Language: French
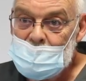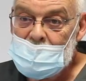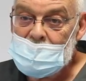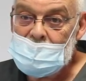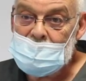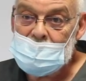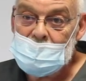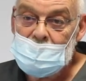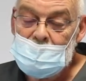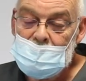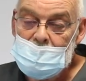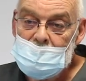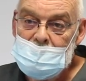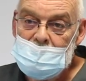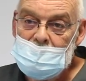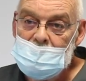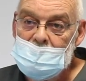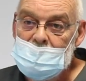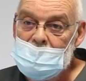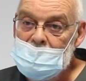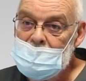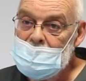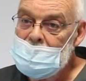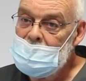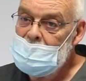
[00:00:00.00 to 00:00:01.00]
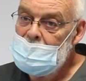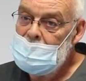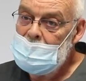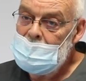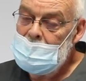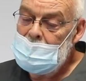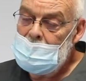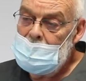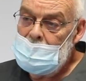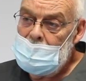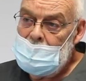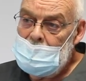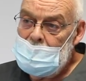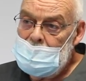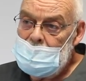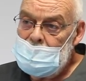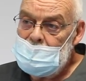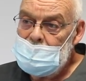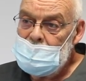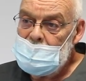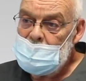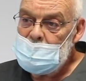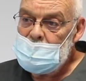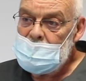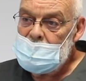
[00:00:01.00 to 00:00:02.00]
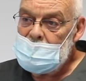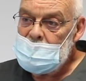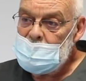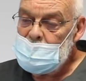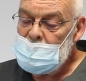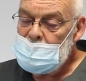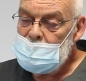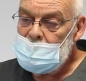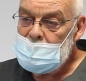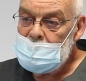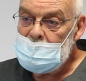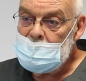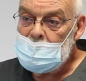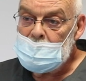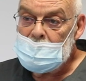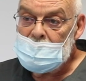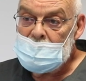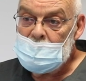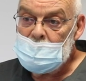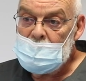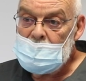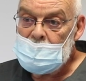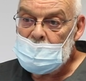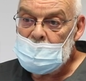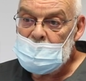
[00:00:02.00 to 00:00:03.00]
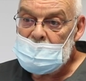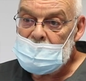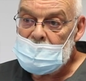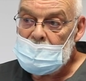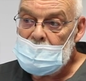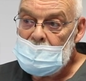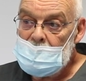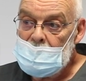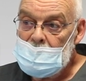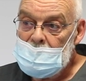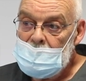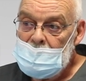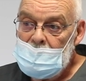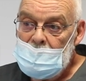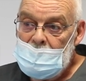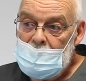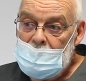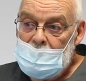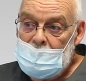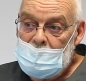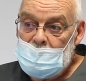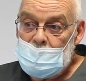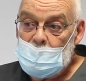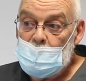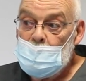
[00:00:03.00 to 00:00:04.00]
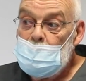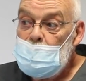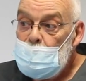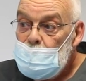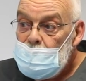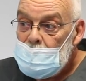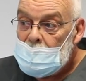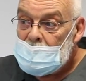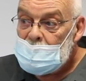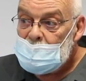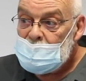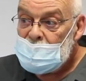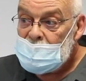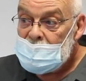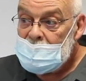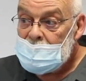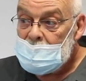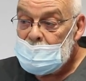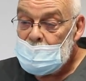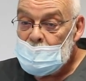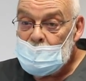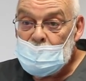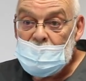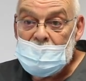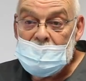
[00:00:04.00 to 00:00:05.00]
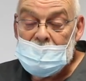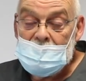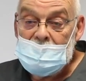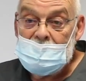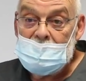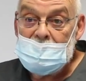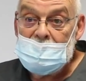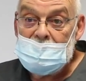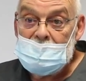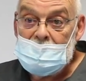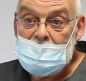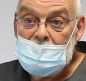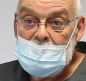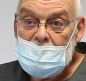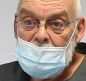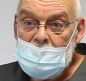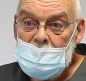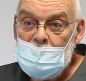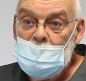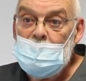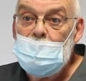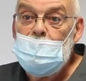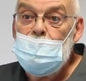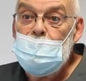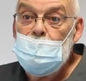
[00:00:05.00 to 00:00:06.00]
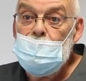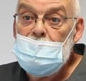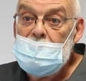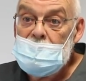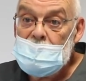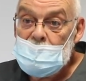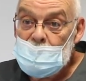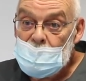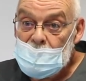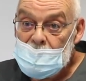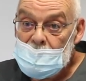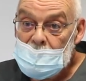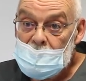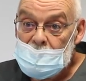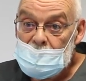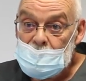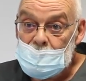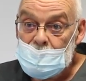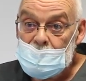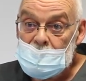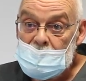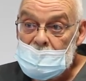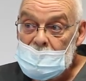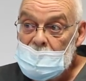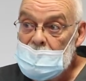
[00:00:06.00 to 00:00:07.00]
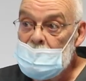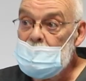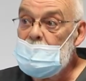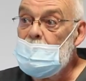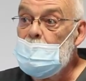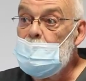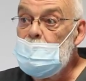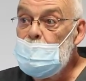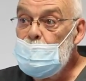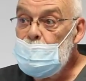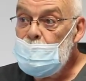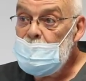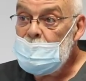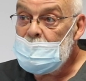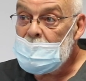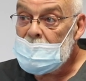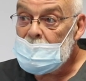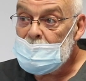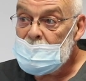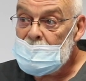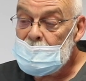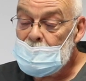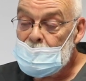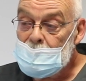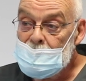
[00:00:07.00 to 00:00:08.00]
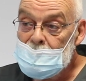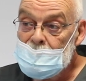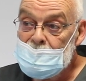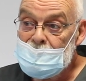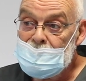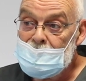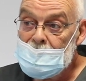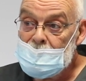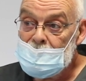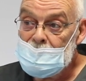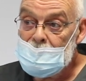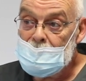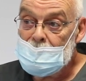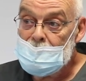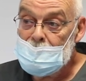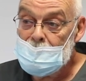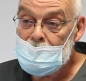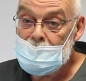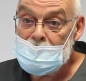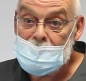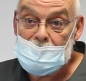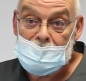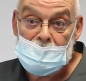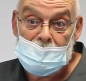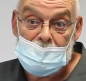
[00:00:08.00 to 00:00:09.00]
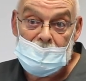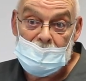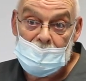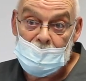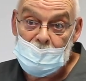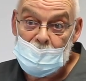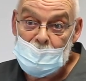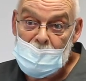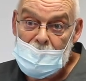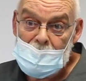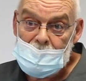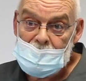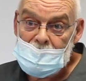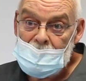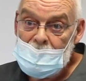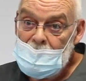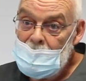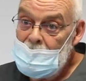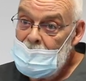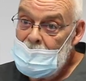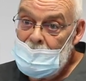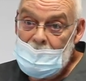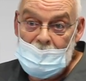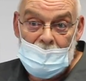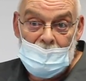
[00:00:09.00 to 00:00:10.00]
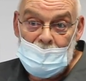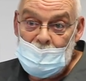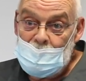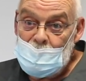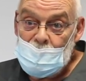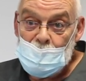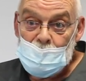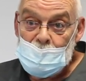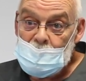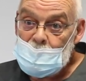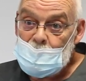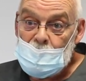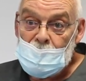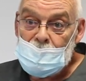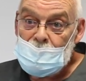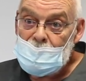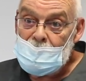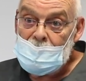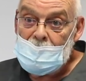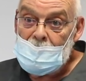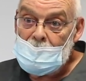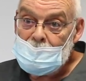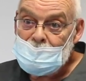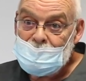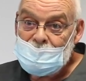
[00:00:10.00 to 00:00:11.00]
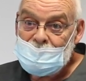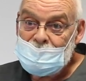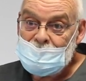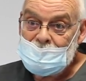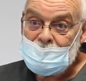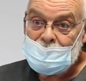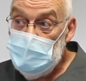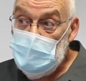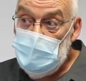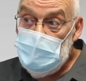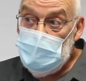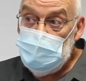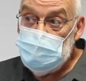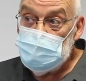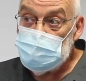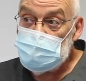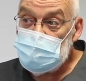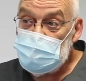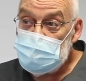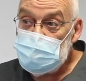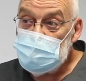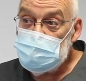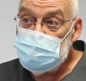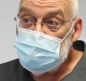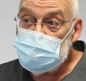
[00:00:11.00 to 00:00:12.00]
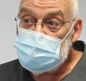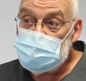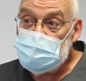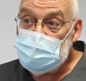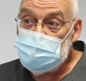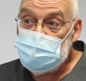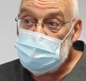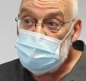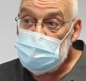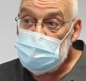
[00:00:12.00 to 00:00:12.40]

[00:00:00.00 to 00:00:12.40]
prise en compte d'une épidémie ou d'une pandémie comme celle-là. Donc plus il y aura moyen, de moyens de tester, plus ces moyens seront simples, plus ils permettront de faire du, testing de masse, mieux on se portera. Donc j'ai tendance à me